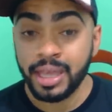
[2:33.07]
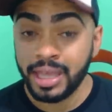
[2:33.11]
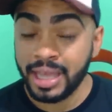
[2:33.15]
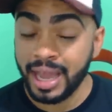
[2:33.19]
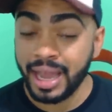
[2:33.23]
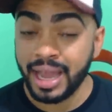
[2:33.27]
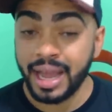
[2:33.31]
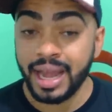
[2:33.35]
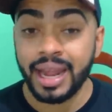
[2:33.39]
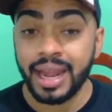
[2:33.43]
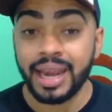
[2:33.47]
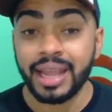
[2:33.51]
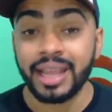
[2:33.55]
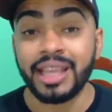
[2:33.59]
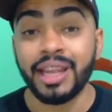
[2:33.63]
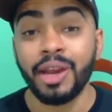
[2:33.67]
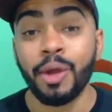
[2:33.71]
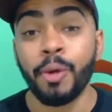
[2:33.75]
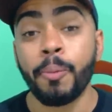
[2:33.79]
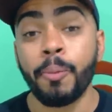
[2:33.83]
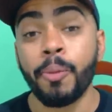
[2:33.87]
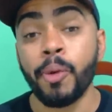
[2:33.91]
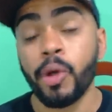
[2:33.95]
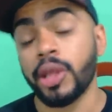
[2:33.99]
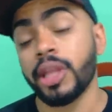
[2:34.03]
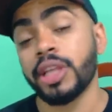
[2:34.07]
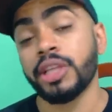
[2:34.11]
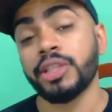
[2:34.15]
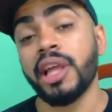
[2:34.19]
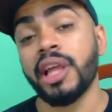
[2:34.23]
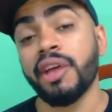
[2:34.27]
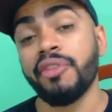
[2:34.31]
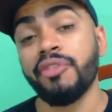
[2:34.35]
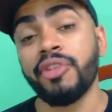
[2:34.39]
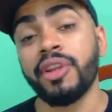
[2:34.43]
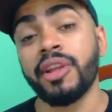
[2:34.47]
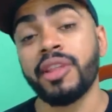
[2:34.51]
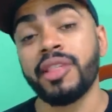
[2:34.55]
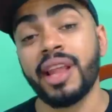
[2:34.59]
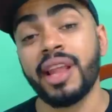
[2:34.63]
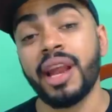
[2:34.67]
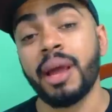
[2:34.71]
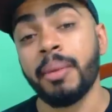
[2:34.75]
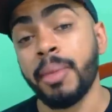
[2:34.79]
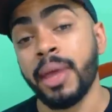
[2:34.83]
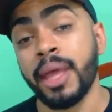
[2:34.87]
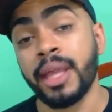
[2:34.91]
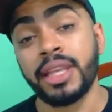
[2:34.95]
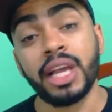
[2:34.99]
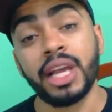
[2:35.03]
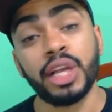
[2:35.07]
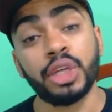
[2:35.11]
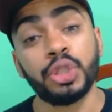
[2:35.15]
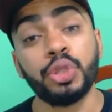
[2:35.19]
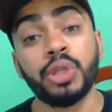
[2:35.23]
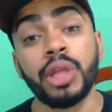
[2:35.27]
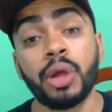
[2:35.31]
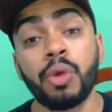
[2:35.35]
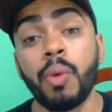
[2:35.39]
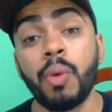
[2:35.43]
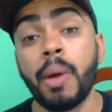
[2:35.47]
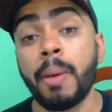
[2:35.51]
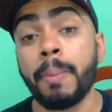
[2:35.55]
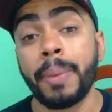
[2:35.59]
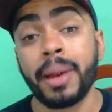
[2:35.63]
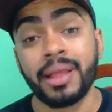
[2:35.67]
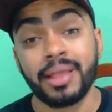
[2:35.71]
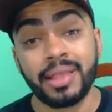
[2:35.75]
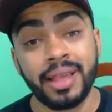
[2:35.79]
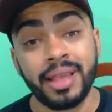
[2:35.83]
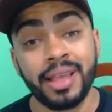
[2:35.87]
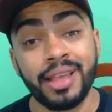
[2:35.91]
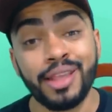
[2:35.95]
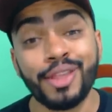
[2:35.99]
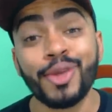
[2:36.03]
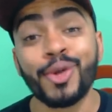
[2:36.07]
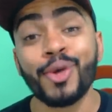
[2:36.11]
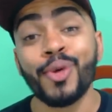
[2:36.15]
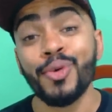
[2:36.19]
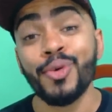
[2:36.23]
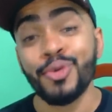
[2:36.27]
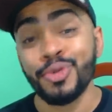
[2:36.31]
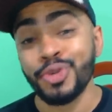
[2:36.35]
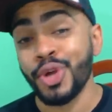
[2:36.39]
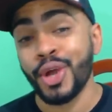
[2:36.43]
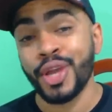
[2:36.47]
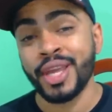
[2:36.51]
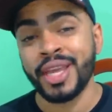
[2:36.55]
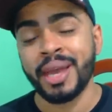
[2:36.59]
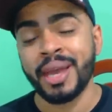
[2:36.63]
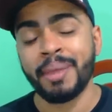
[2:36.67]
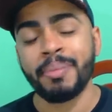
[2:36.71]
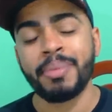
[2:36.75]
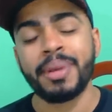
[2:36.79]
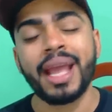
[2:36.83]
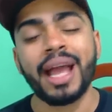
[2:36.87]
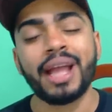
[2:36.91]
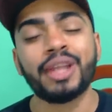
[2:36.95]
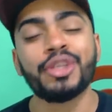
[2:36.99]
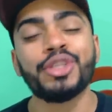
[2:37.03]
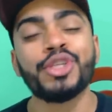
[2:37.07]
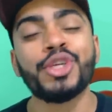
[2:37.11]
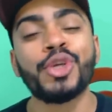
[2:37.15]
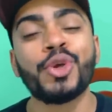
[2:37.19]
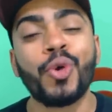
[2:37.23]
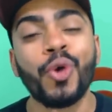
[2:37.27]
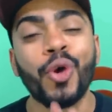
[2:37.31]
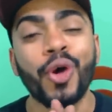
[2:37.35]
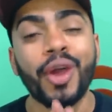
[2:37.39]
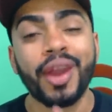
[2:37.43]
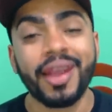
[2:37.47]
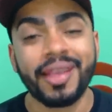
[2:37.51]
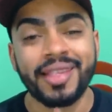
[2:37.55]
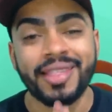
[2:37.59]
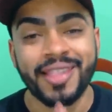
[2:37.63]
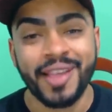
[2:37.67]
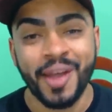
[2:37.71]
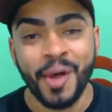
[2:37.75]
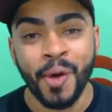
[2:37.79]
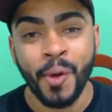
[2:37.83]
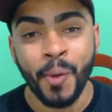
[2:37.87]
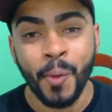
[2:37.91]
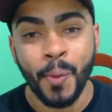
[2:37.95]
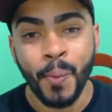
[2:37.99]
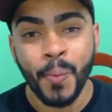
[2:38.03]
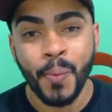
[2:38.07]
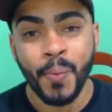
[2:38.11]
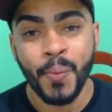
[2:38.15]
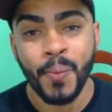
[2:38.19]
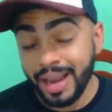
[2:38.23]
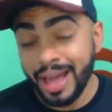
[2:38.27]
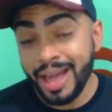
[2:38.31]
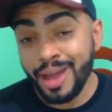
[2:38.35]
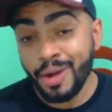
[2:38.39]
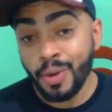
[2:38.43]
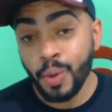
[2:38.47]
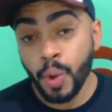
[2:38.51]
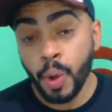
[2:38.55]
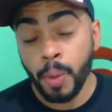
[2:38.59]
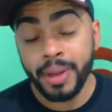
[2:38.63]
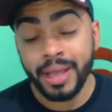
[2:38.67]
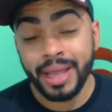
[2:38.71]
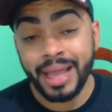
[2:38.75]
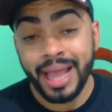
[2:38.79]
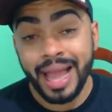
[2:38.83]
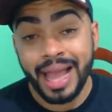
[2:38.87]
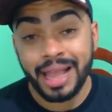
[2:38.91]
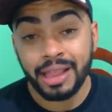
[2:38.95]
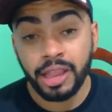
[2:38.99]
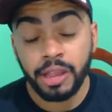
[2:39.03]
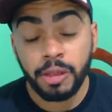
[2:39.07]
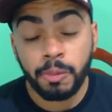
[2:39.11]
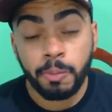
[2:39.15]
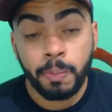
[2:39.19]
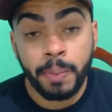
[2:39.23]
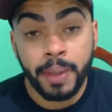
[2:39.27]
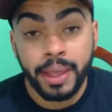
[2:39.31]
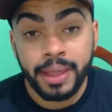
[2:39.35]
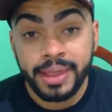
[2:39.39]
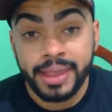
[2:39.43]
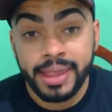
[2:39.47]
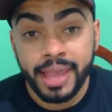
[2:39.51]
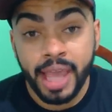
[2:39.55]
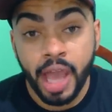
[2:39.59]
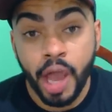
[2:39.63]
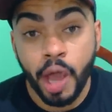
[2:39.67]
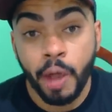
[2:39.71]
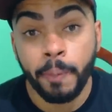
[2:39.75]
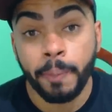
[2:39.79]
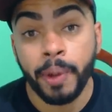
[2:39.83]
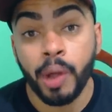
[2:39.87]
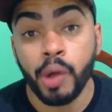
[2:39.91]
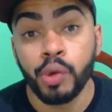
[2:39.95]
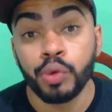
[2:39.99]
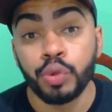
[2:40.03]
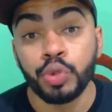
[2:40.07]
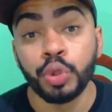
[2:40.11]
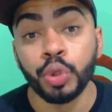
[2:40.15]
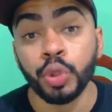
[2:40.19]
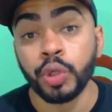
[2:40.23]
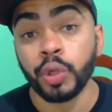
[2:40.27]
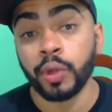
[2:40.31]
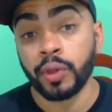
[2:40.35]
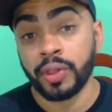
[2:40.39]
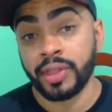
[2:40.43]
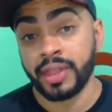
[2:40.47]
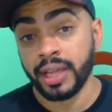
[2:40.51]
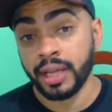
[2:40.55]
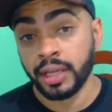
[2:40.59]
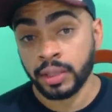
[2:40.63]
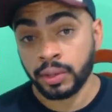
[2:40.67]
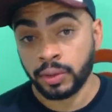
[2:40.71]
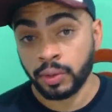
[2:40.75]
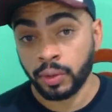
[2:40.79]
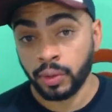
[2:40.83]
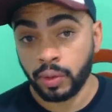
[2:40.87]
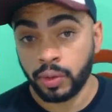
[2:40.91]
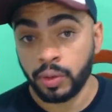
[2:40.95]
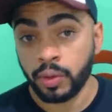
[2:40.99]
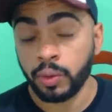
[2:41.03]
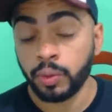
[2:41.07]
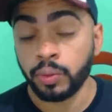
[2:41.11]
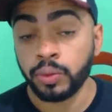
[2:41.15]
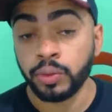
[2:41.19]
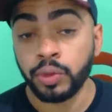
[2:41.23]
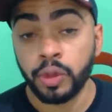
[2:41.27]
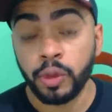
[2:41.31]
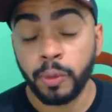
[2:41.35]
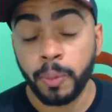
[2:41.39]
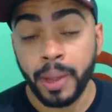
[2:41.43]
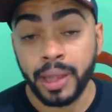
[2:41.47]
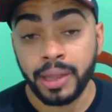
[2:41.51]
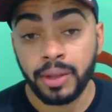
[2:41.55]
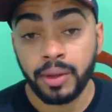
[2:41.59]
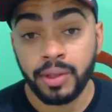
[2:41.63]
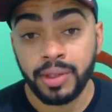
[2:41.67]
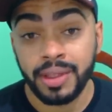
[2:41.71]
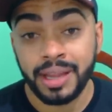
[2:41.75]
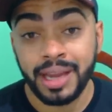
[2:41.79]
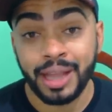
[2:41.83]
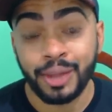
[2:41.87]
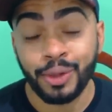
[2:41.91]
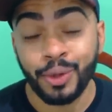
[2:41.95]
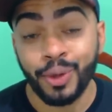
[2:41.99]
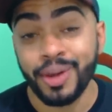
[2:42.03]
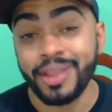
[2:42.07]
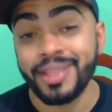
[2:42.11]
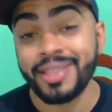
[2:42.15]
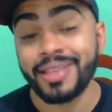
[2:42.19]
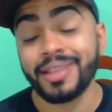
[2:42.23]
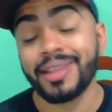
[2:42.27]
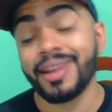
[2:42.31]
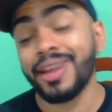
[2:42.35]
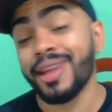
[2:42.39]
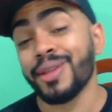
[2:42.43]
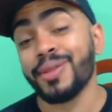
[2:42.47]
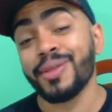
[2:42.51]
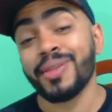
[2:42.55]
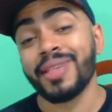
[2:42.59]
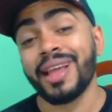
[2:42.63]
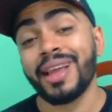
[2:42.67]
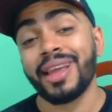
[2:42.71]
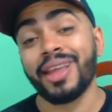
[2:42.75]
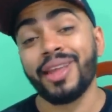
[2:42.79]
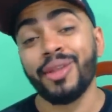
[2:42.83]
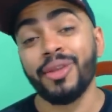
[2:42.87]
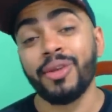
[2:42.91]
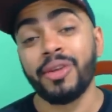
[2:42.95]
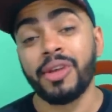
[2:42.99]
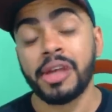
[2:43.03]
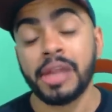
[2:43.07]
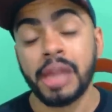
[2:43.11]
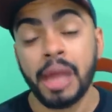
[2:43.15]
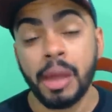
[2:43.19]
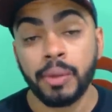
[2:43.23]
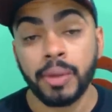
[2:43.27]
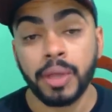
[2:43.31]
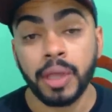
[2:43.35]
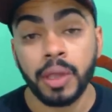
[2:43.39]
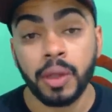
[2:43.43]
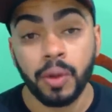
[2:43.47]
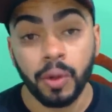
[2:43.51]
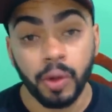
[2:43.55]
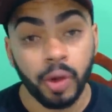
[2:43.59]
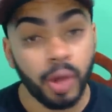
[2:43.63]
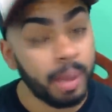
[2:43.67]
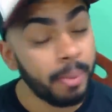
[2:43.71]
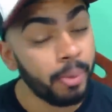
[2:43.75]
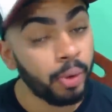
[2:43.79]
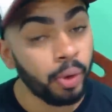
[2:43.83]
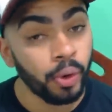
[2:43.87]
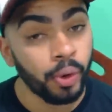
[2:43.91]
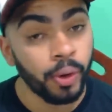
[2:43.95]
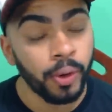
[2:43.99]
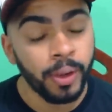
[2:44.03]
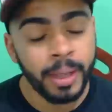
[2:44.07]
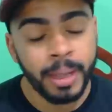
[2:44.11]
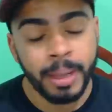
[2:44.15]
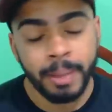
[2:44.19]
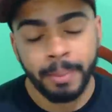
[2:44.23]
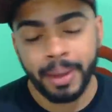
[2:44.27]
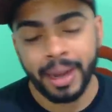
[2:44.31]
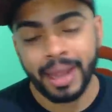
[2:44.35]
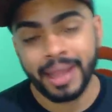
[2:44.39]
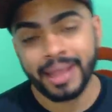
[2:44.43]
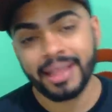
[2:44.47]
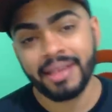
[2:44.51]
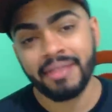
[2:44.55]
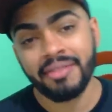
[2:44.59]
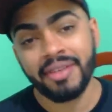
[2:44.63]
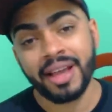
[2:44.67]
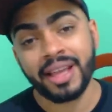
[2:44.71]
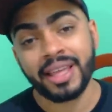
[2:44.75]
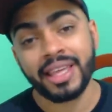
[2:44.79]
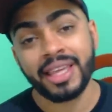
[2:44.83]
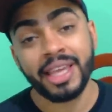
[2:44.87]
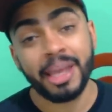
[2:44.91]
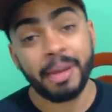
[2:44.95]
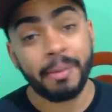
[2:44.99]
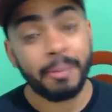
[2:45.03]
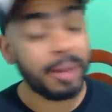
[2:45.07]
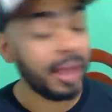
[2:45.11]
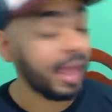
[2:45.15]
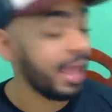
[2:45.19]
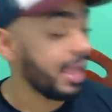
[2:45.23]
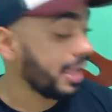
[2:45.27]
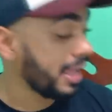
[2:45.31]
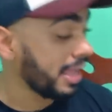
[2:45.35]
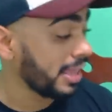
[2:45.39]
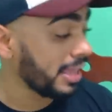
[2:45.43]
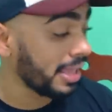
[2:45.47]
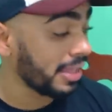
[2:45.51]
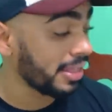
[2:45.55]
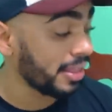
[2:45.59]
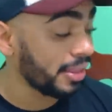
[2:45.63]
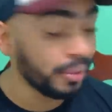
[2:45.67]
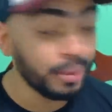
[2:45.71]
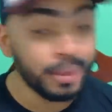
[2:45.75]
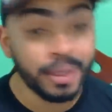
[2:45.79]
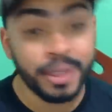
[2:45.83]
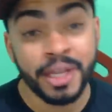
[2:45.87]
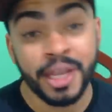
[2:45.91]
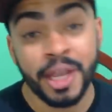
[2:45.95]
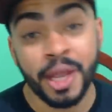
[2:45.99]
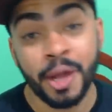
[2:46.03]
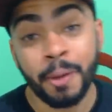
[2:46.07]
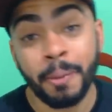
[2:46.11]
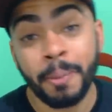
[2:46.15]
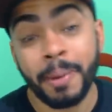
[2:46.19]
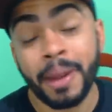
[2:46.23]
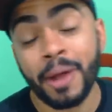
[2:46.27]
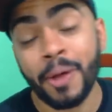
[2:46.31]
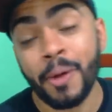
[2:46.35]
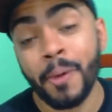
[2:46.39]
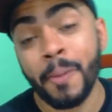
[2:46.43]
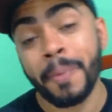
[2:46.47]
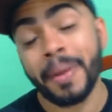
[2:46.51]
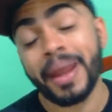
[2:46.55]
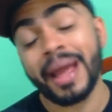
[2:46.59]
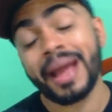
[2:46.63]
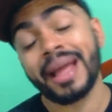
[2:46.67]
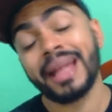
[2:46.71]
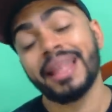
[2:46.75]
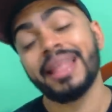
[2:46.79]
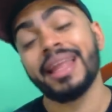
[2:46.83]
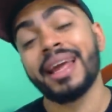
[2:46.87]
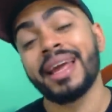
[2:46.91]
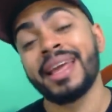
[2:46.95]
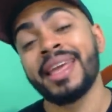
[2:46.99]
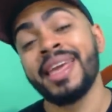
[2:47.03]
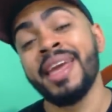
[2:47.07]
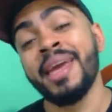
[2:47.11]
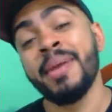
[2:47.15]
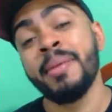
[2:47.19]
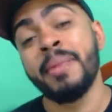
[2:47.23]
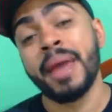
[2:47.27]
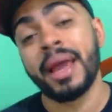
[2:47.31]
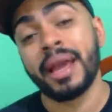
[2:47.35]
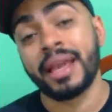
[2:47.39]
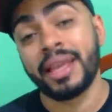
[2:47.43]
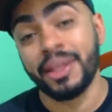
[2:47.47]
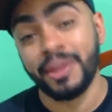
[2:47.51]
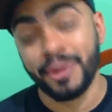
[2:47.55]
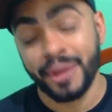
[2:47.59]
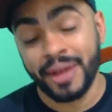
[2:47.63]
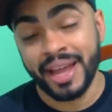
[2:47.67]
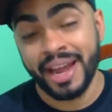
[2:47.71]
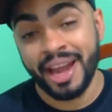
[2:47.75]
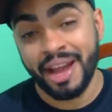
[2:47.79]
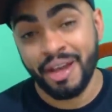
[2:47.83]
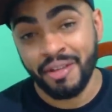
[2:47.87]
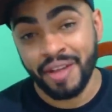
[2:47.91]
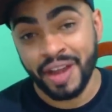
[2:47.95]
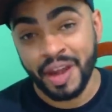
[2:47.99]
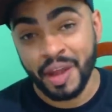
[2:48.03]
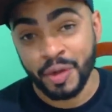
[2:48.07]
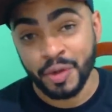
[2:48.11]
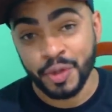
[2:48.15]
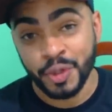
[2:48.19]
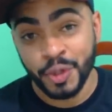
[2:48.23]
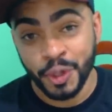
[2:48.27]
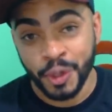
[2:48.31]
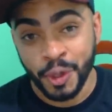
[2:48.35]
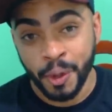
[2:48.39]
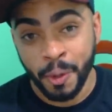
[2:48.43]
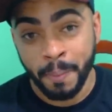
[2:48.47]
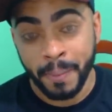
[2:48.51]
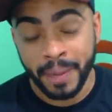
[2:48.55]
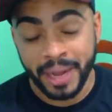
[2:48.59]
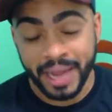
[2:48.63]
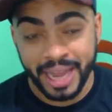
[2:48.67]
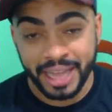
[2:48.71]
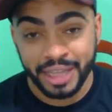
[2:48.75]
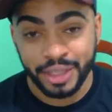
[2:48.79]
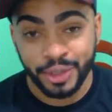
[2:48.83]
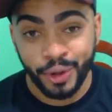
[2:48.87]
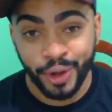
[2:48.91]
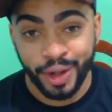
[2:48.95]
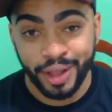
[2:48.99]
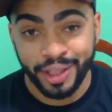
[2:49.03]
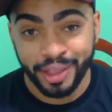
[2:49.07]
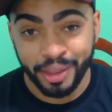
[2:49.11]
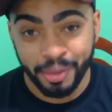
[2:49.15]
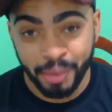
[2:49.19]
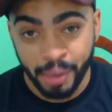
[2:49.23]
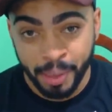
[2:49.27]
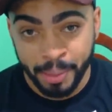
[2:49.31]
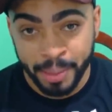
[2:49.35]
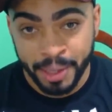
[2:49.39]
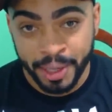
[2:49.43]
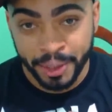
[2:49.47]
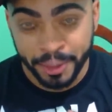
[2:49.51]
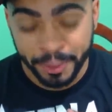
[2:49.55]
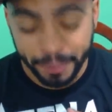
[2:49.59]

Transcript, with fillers: E a galera que não pode ajudar financeiramente, ajuda com a presença e com o joinha. Obrigado de coração. E claro, um obrigado especial para o Júnior Santos, um dos patrocinadores inscritos aqui do canal que colaborou para essa vaquinha, para arrecadação do dinheiro para comprar a cadeira game aqui do canal. Valeu, Júnior. Obrigado de coração, meu